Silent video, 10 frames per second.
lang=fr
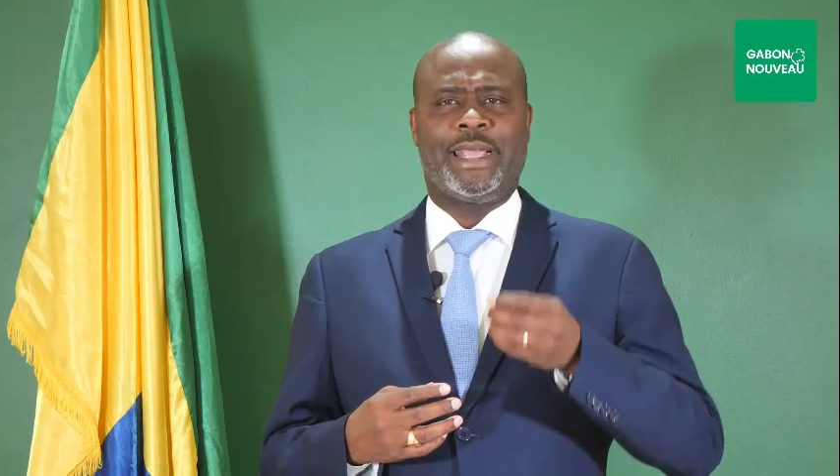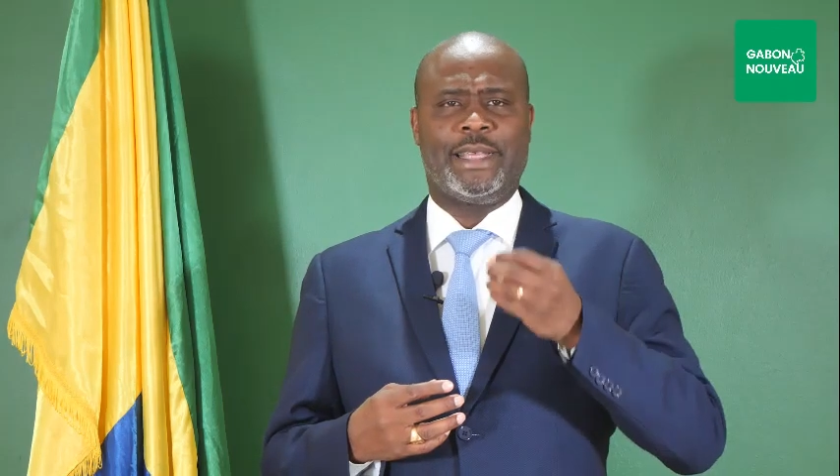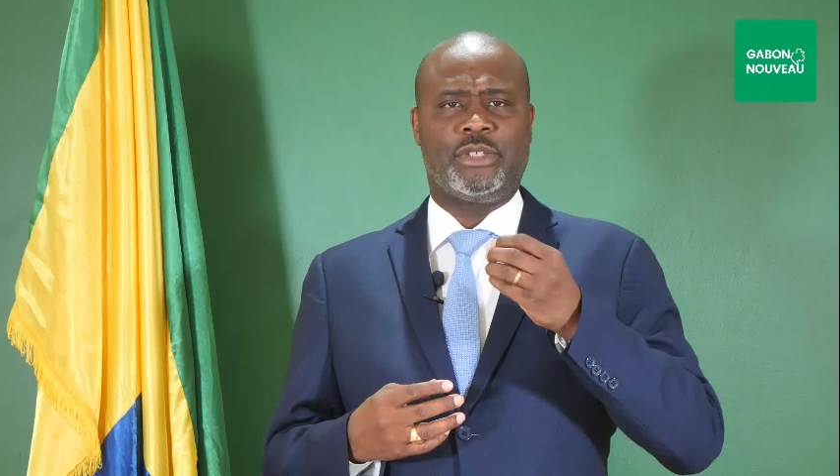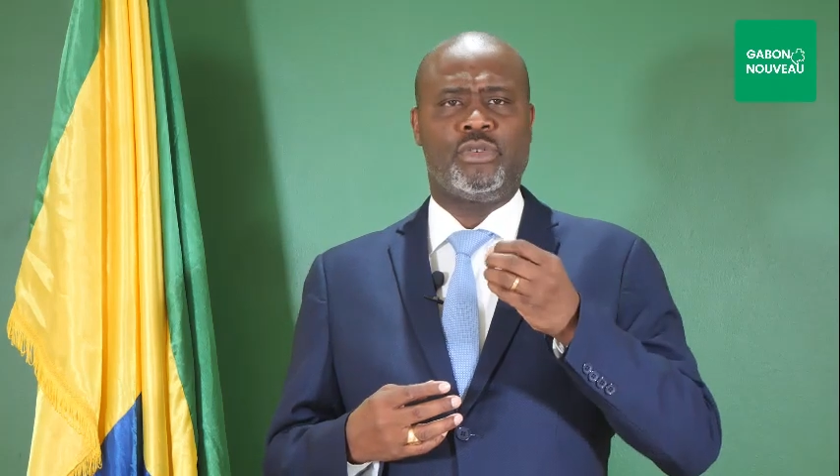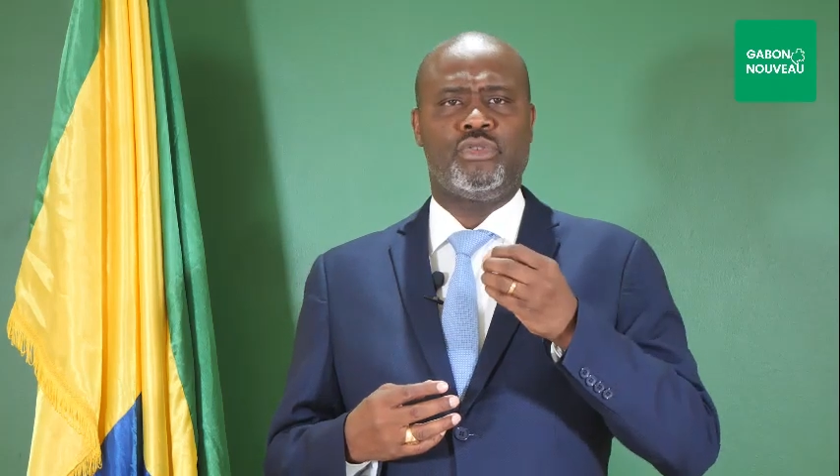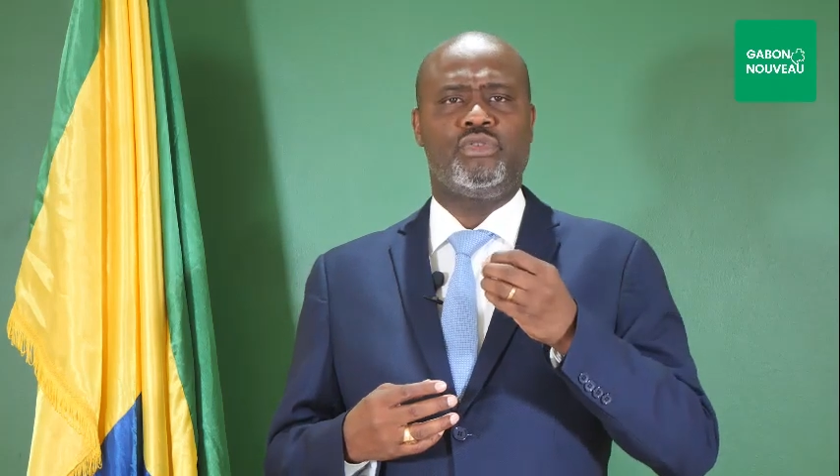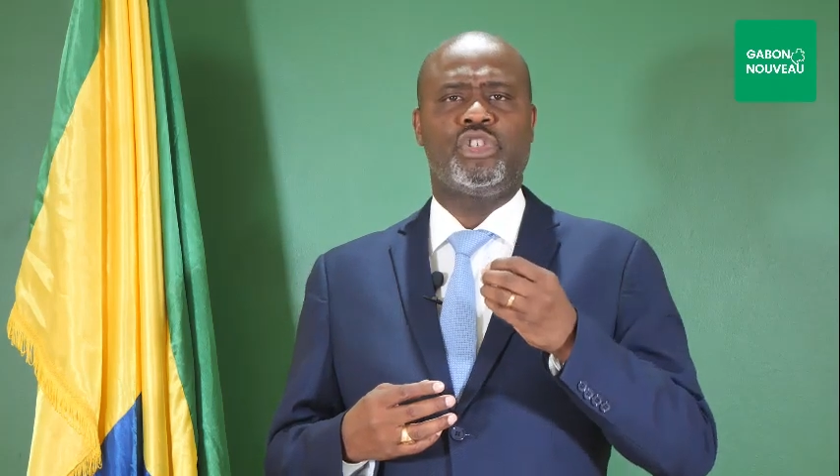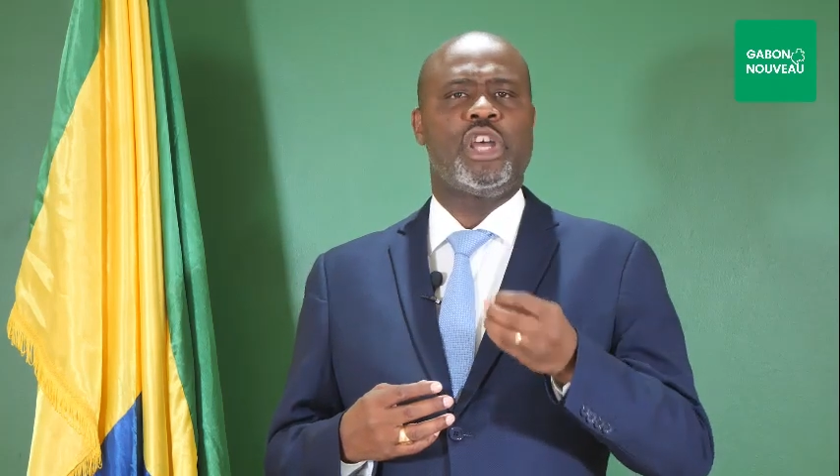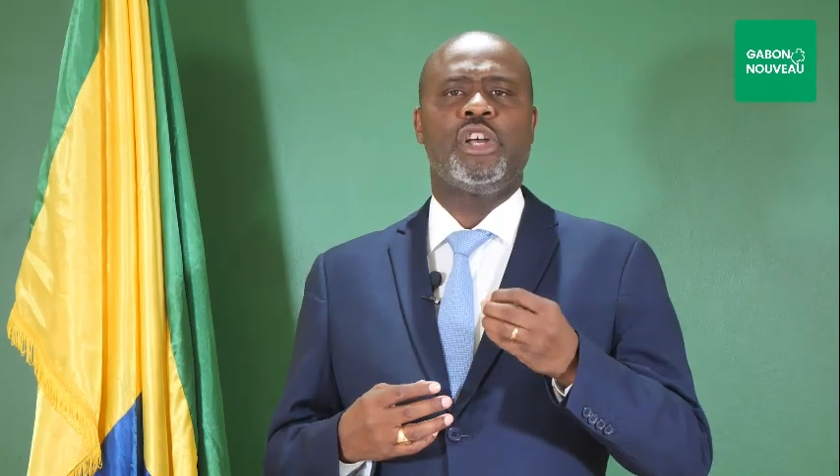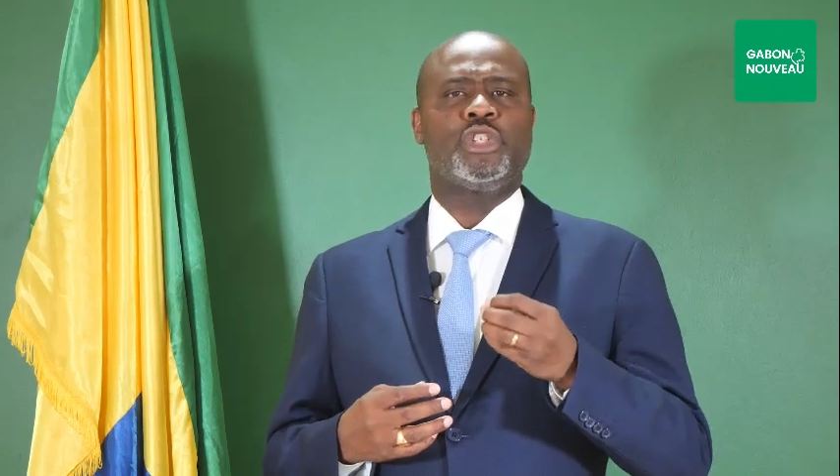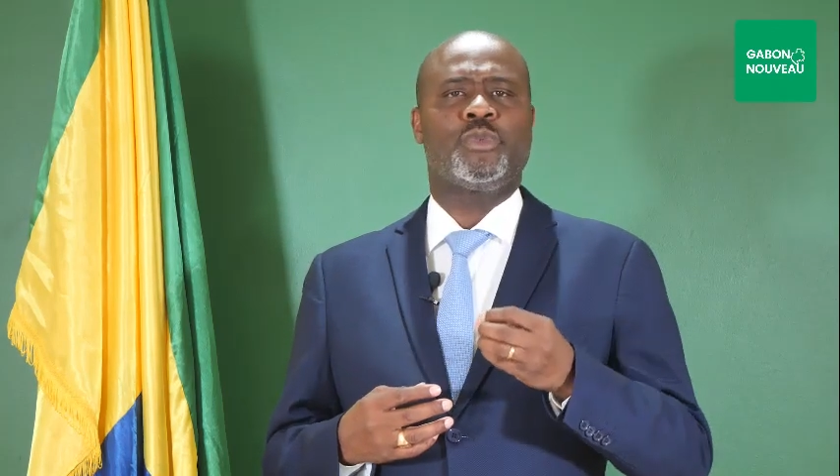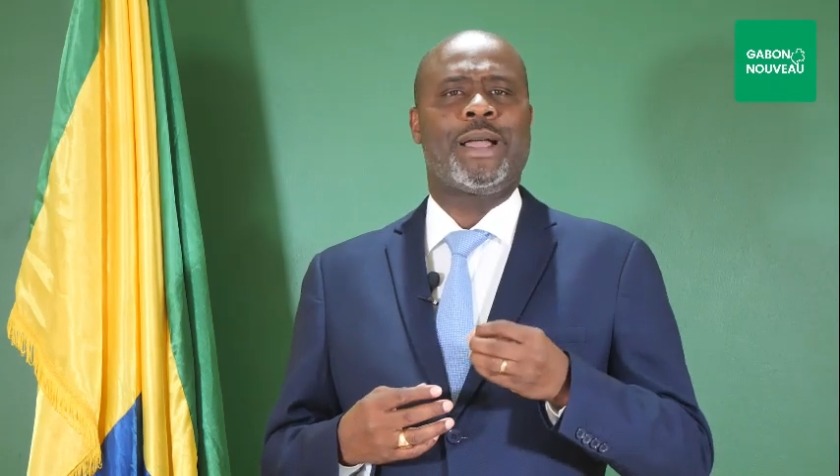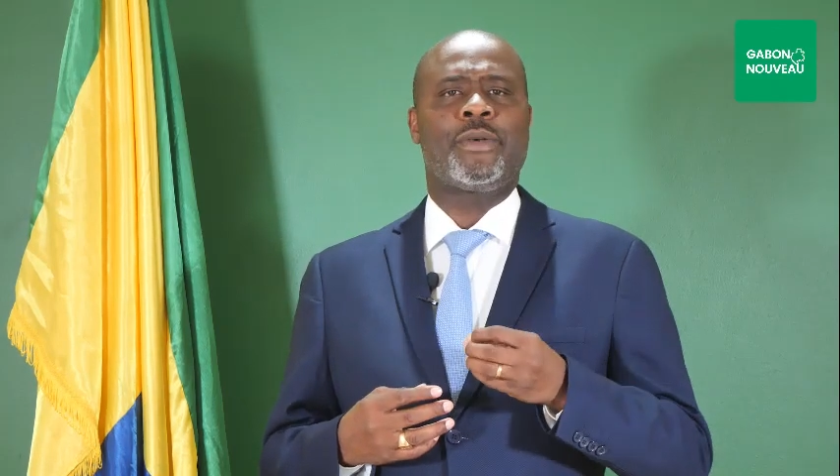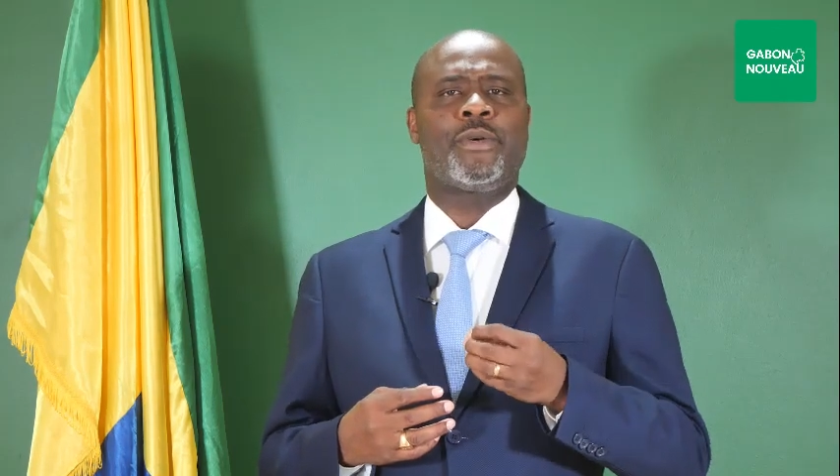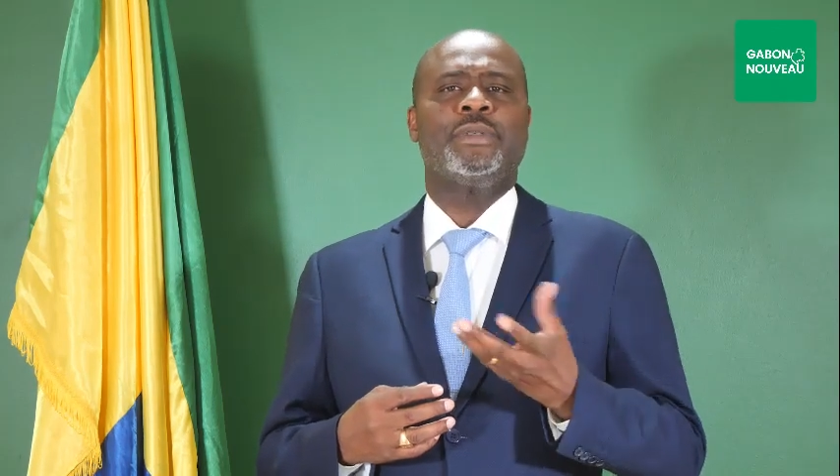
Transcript: question du genre soit